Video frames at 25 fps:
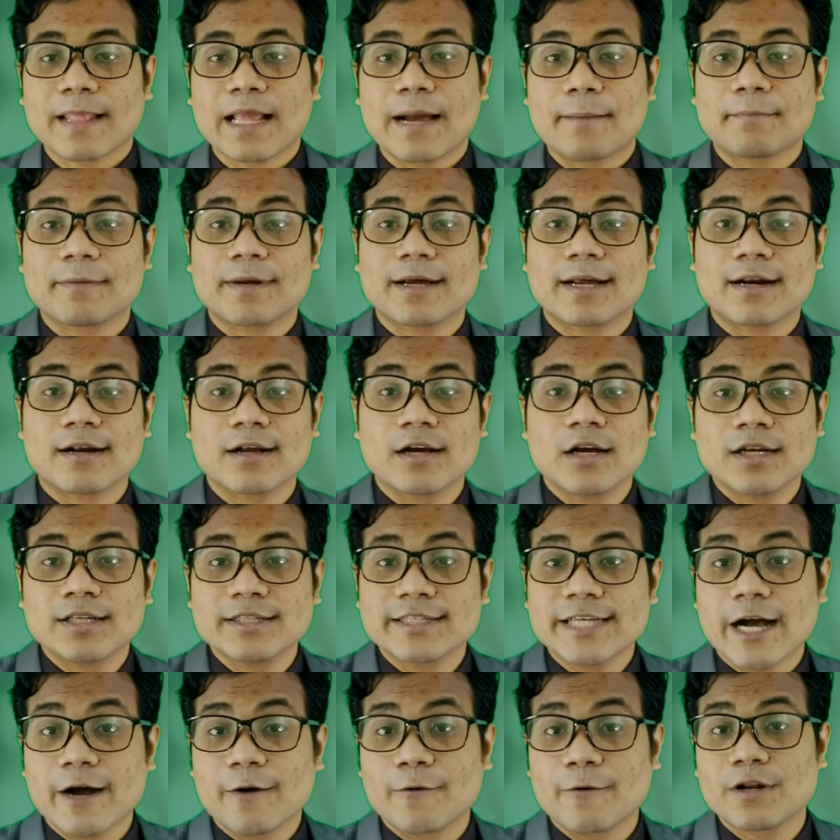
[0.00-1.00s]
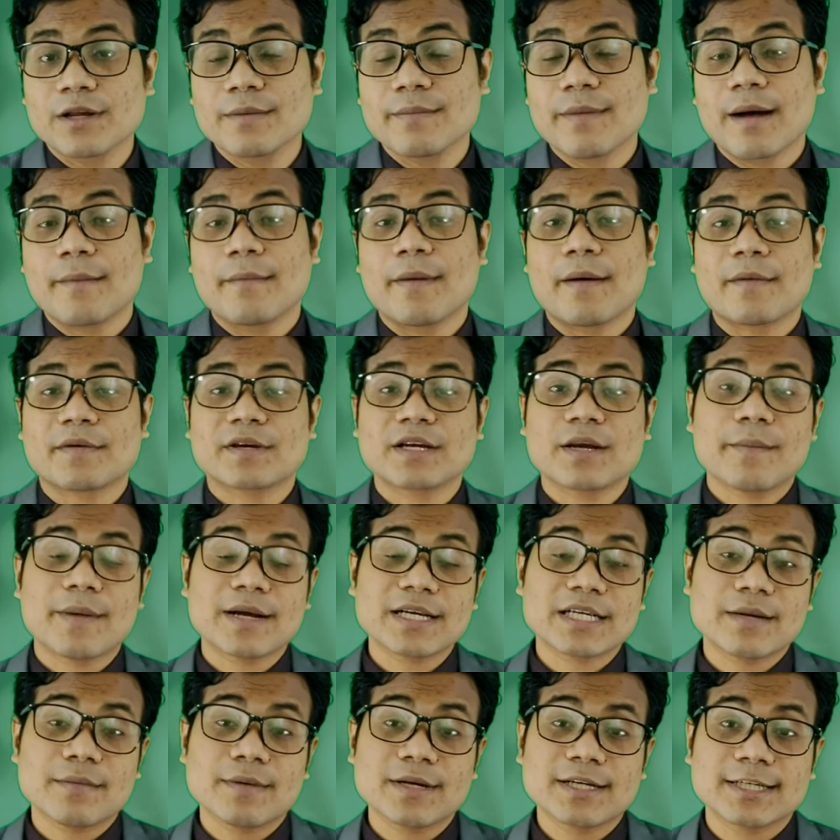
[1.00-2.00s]
আপনার চাকরি বা ব্যবসার
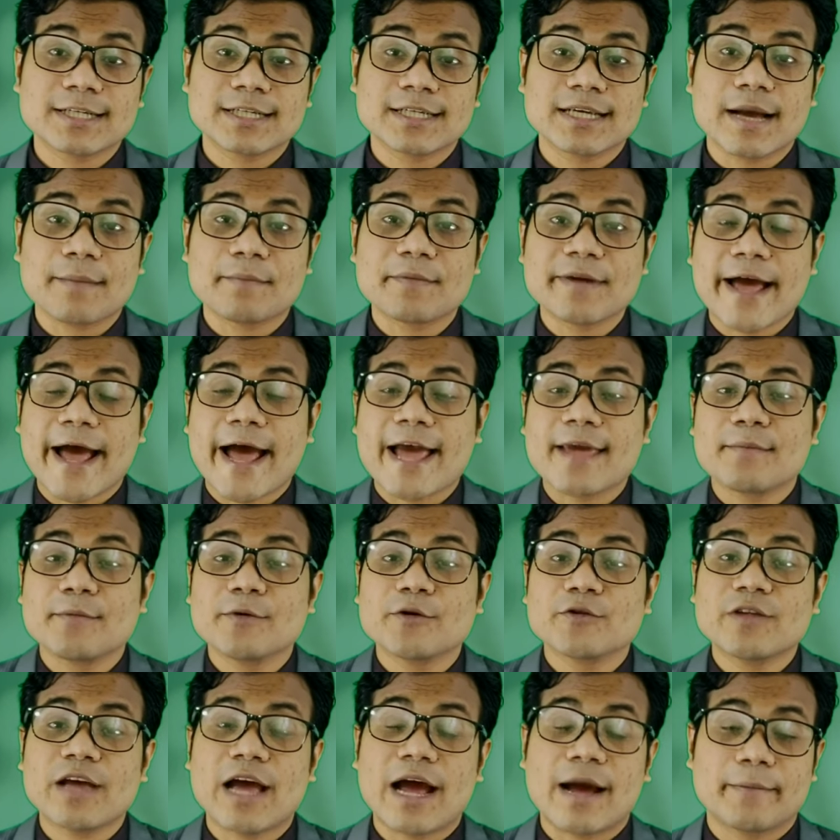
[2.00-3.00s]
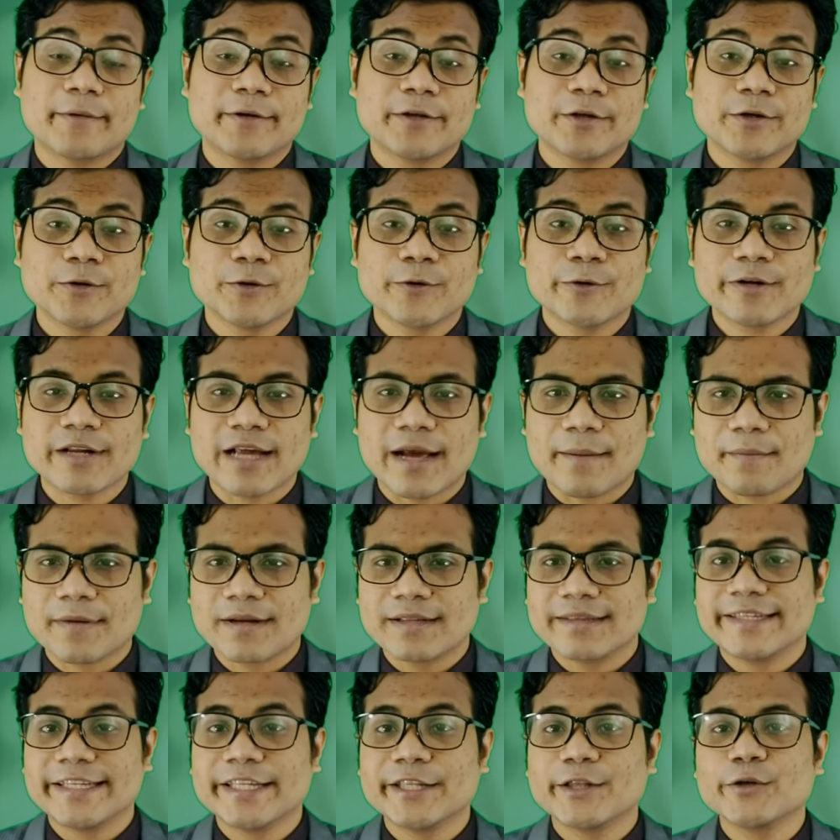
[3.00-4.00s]
পাশাপাশি আপনি আইপিওতে আবেদন করে আপনার
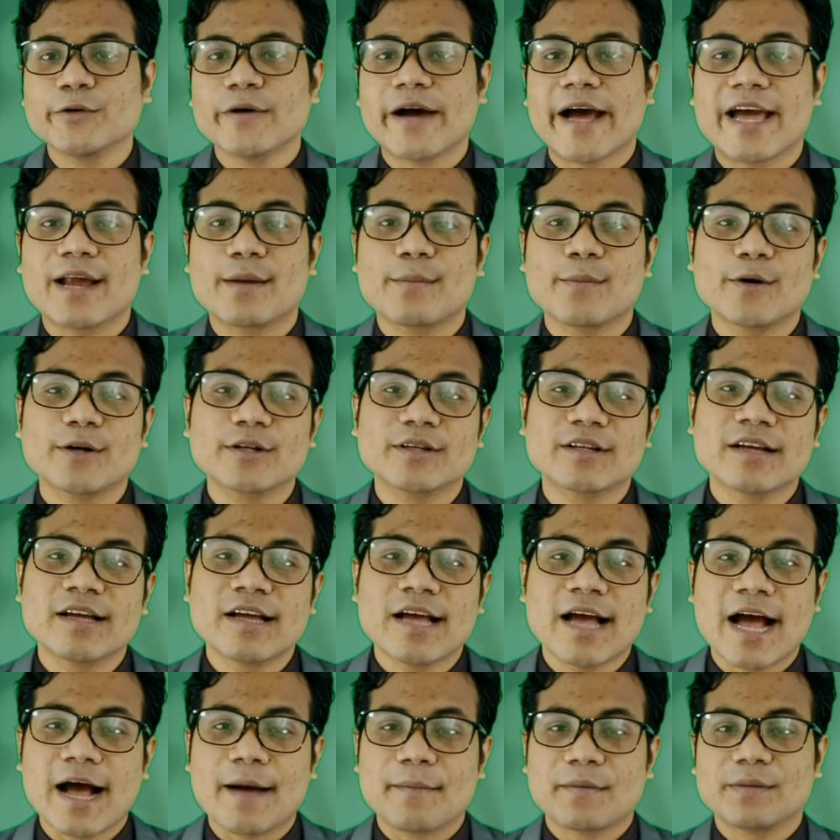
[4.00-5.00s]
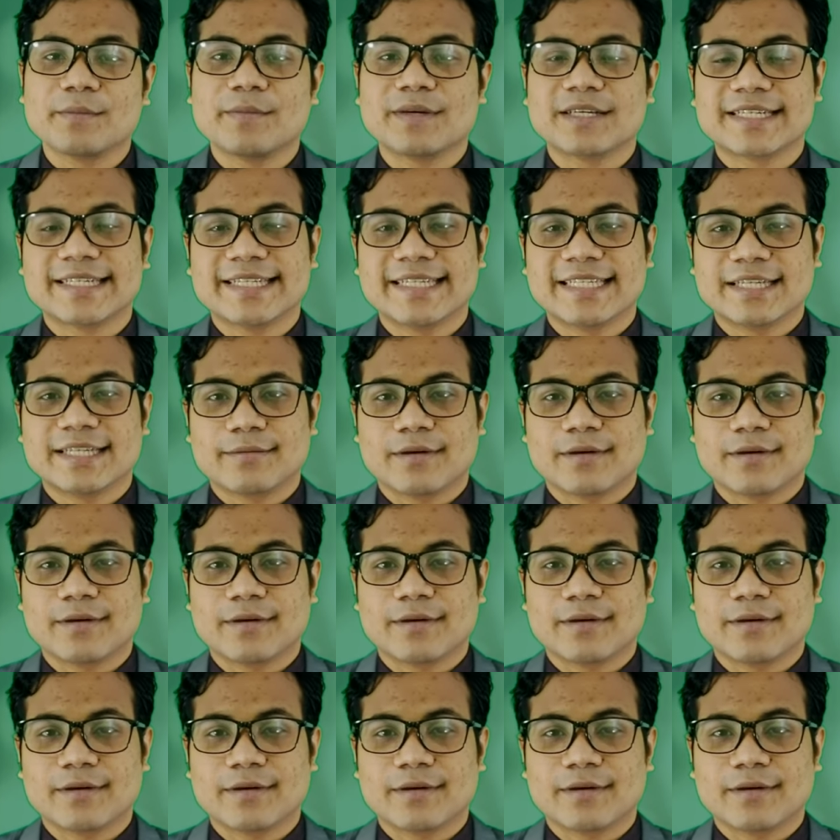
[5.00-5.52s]
দ্বিতীয় আয়ের পথ আপনি বেছে নিতে